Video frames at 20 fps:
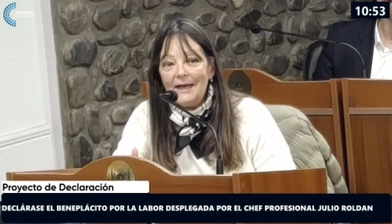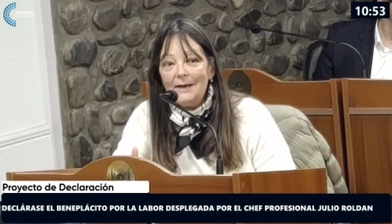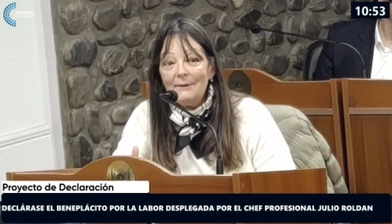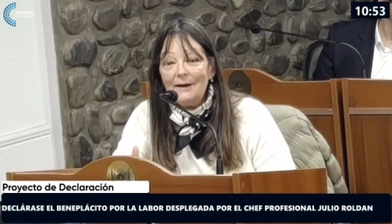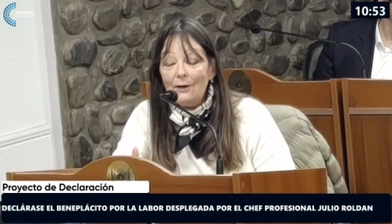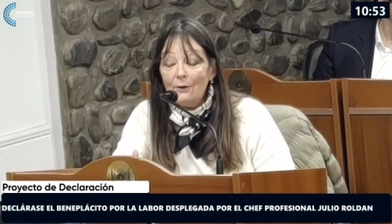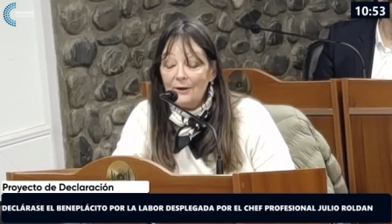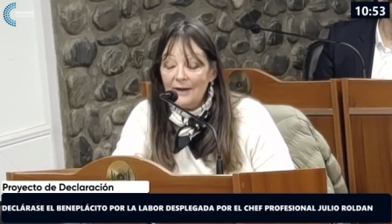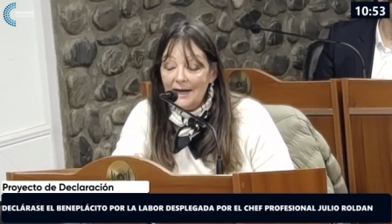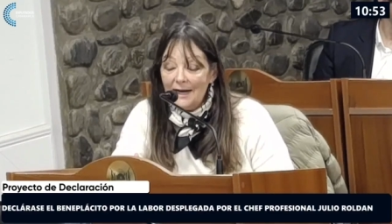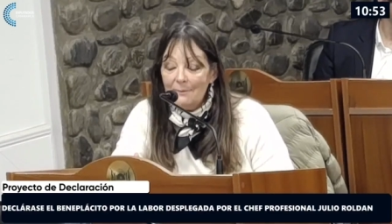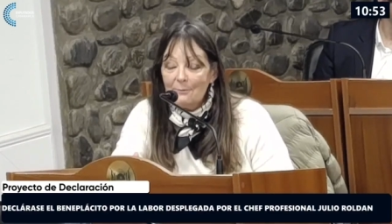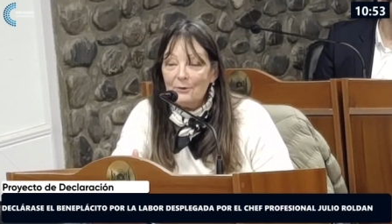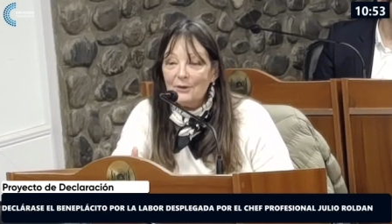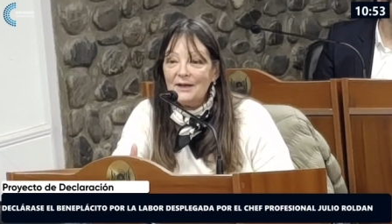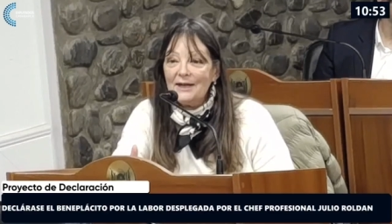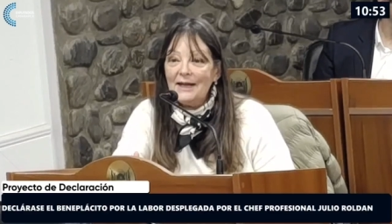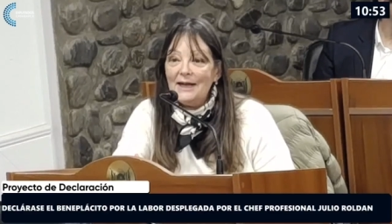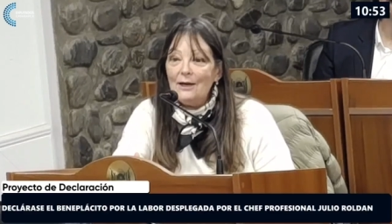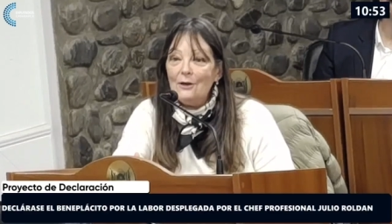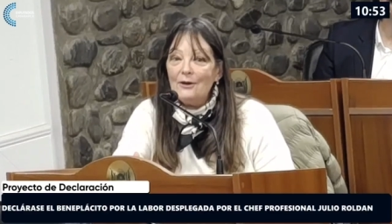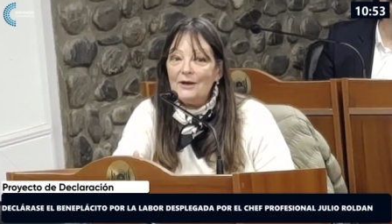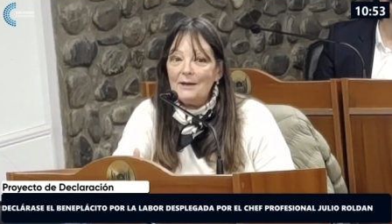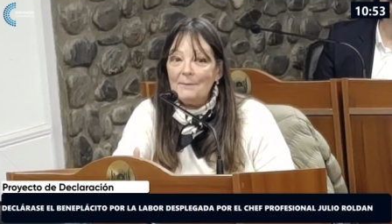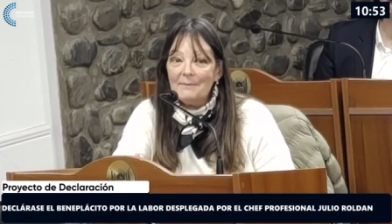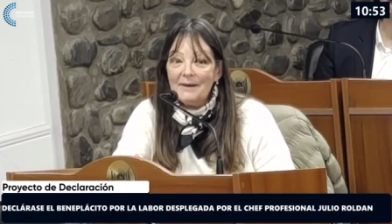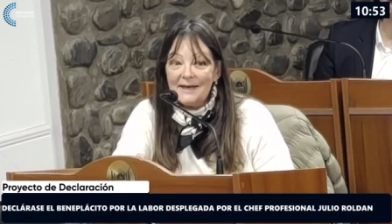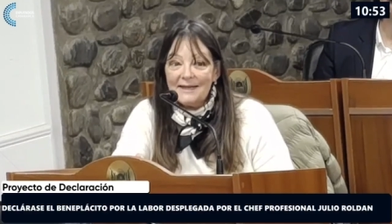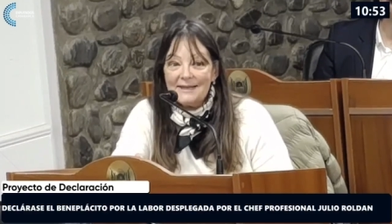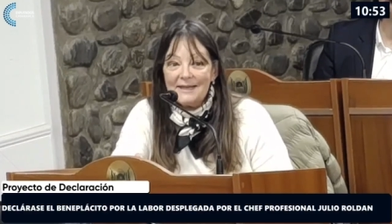valorar porque es lo que
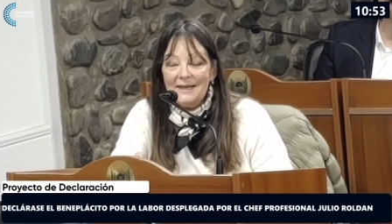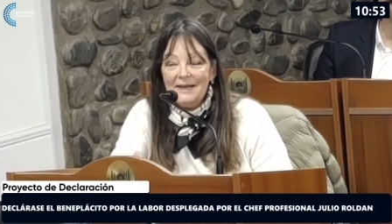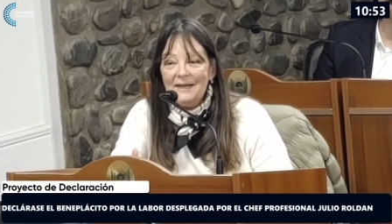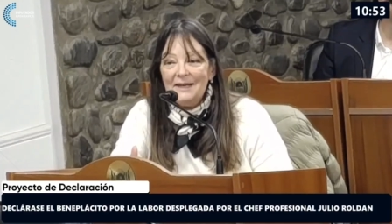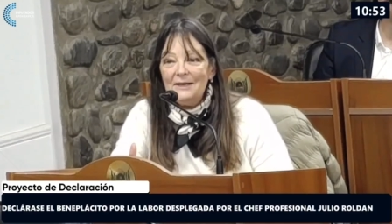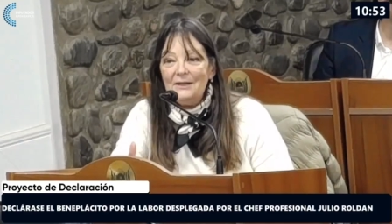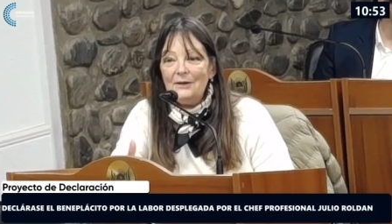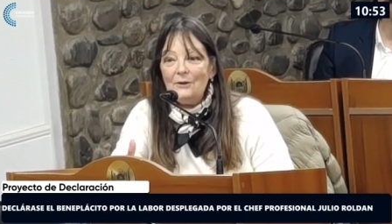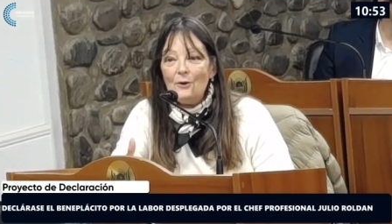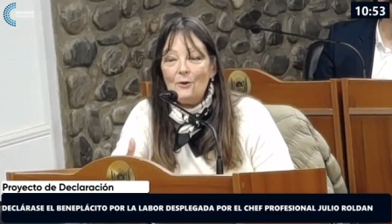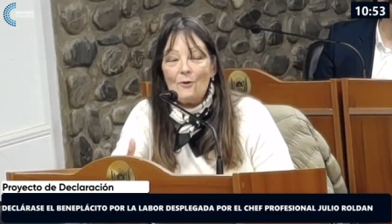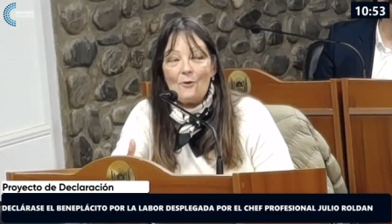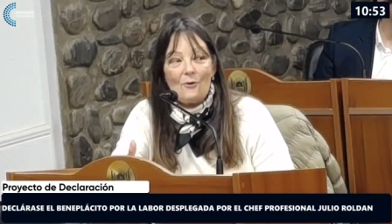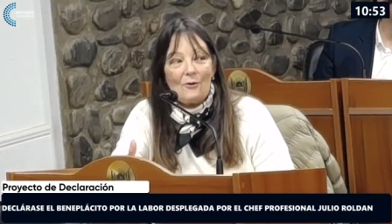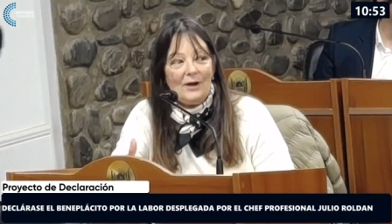más nos